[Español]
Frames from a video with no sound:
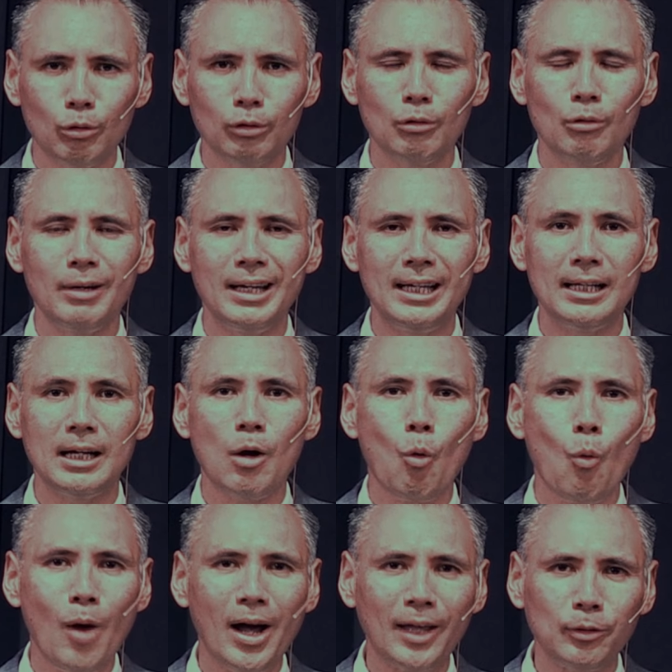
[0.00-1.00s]
Noel
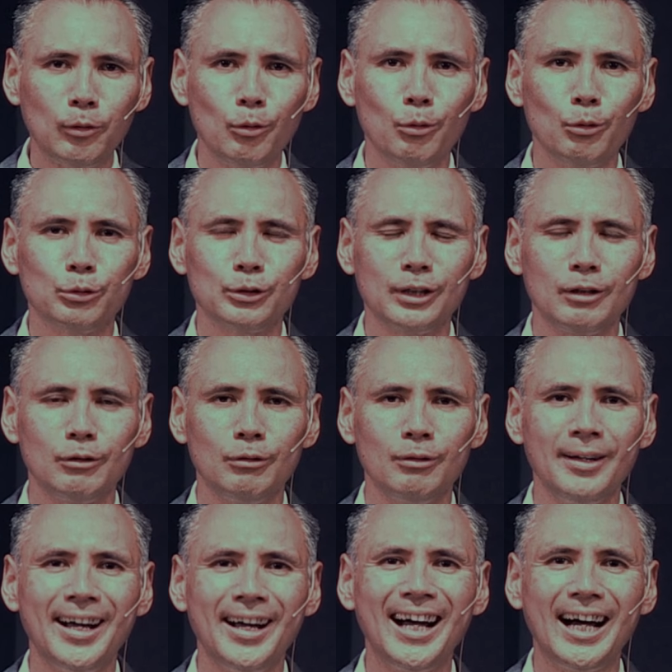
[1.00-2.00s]
420
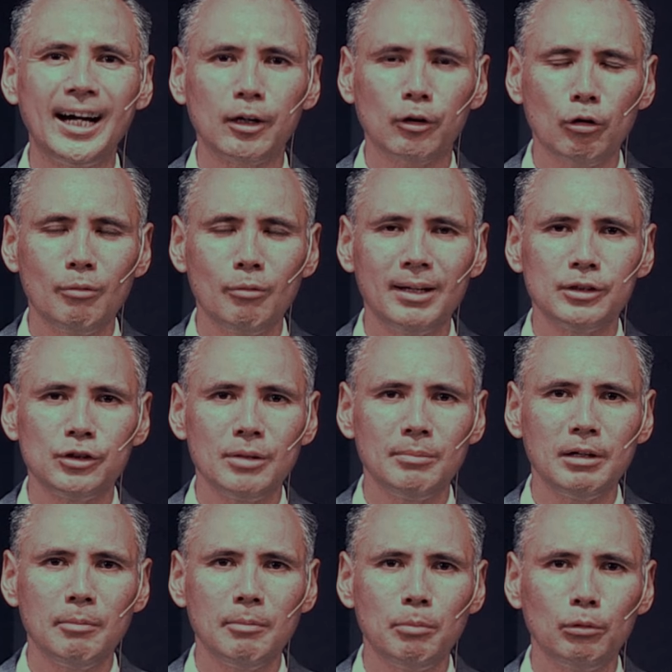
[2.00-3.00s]
arroba
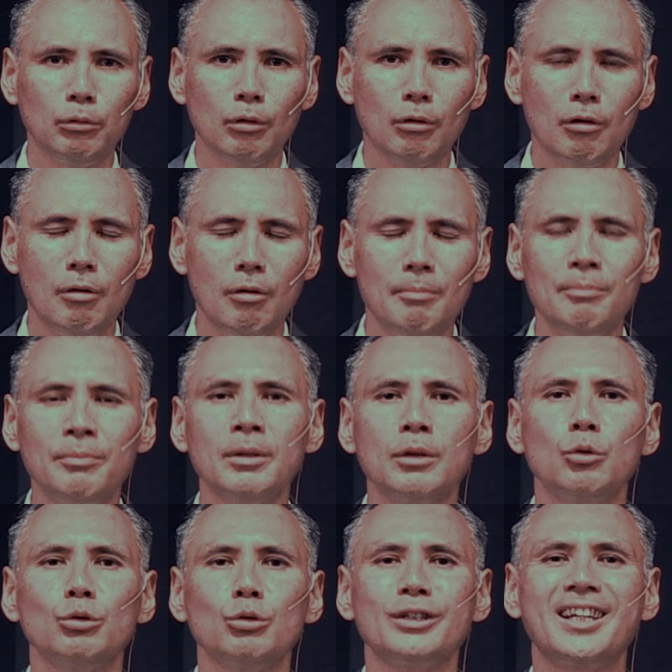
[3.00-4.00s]
gmail.com.
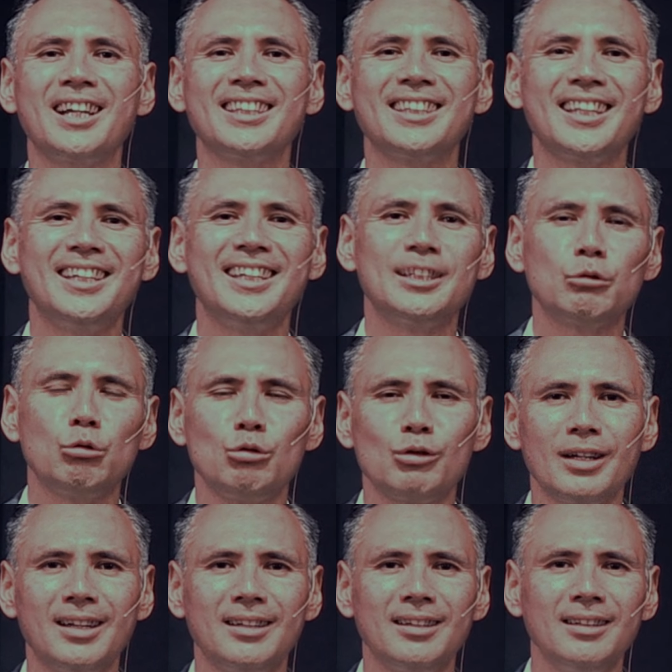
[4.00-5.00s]
Nos encantaría
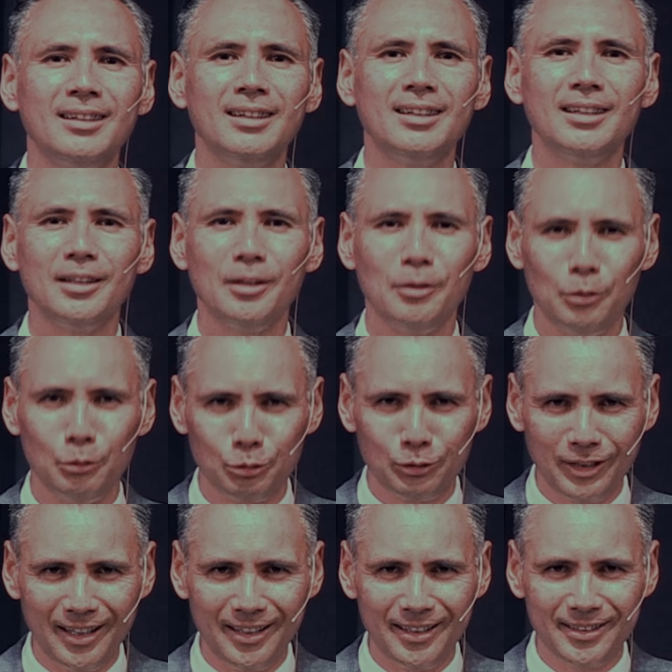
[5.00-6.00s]
escuchar de
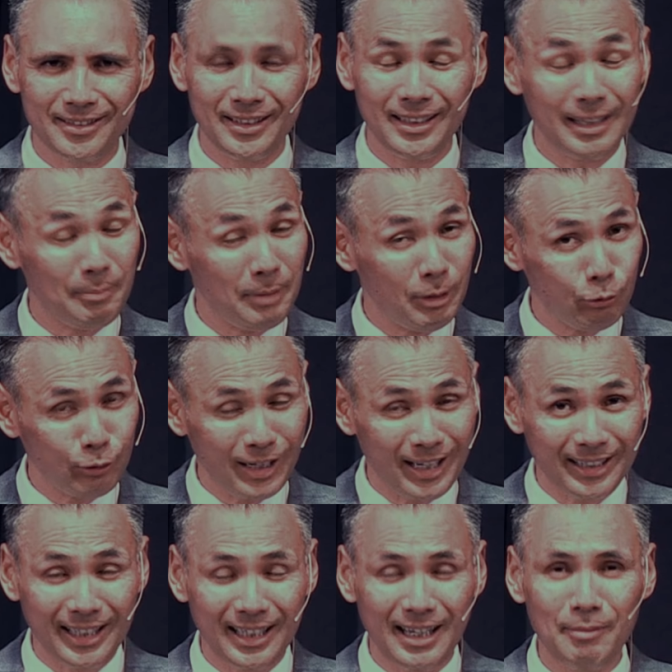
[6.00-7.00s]
ustedes y también nos
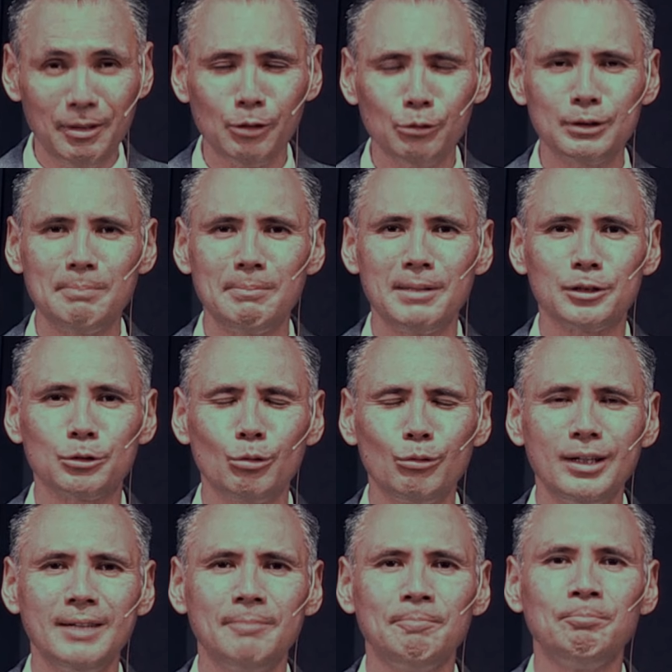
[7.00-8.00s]
encantaría verlos en
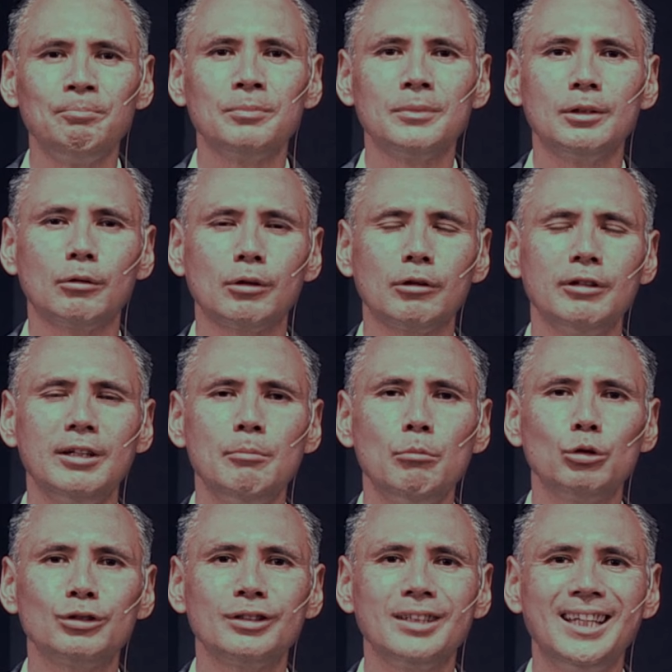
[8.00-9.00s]
persona. Nos
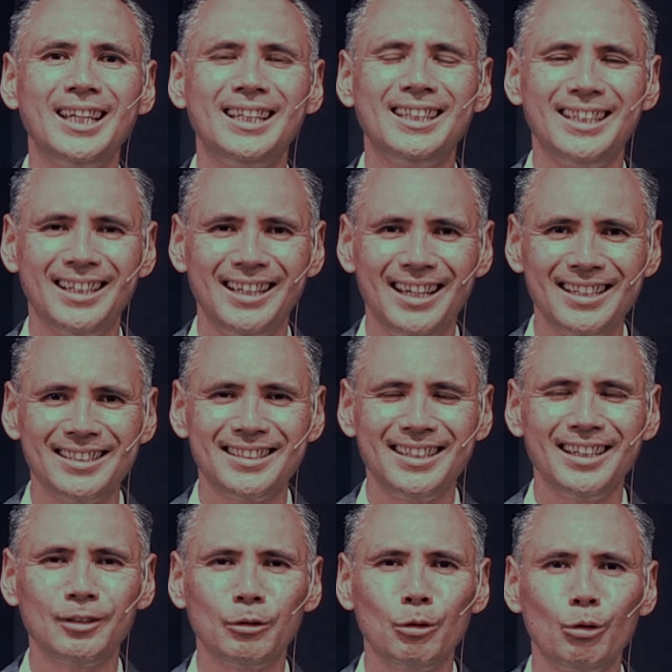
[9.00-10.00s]
reunimos en la
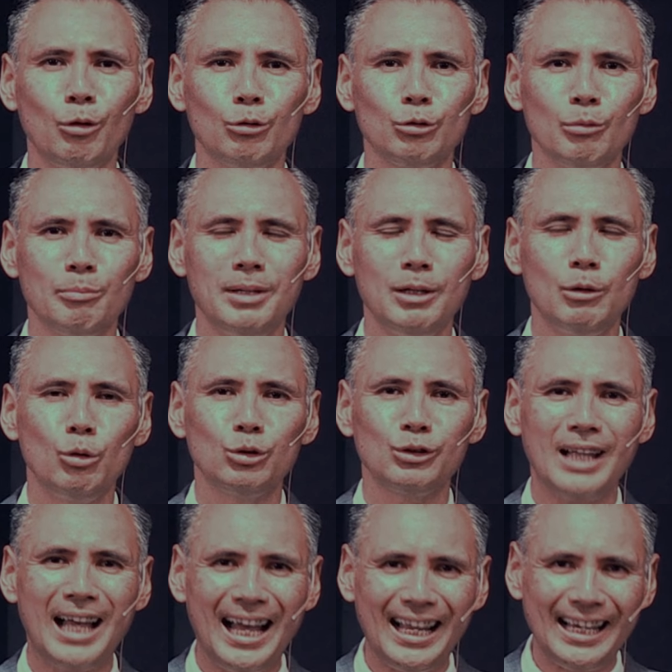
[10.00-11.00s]
iglesia todos los
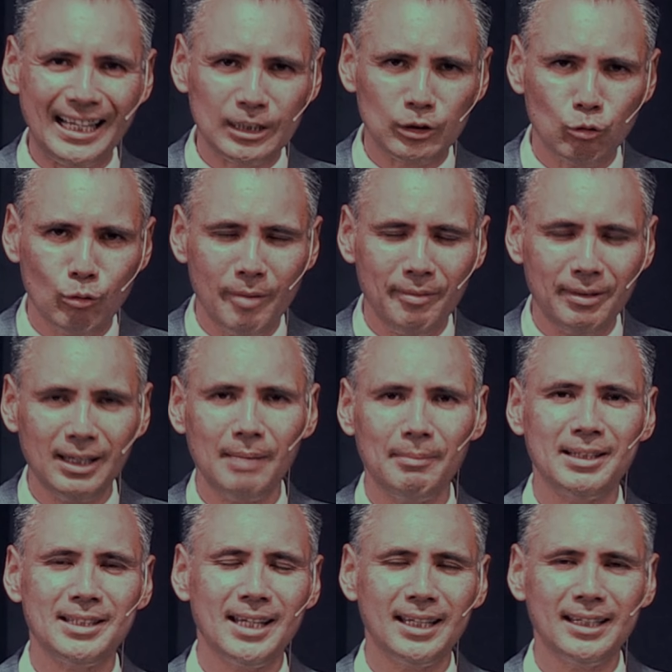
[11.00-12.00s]
domingos a las 9 de la
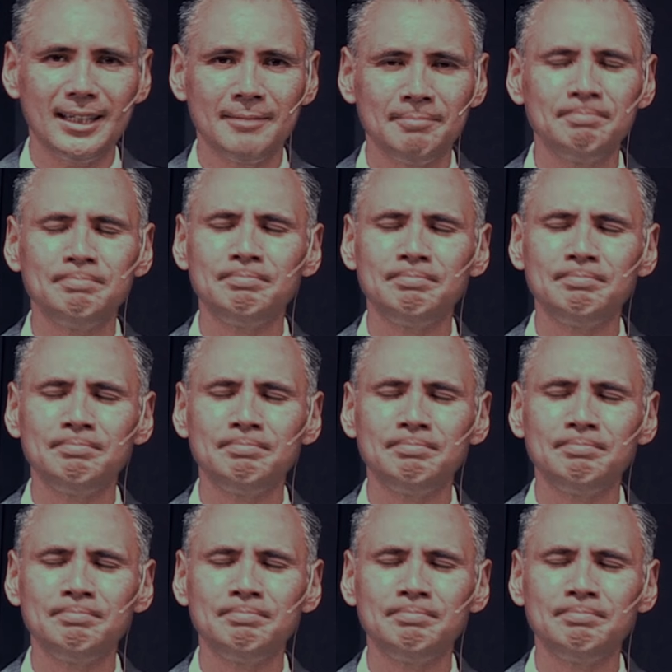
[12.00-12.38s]
mañana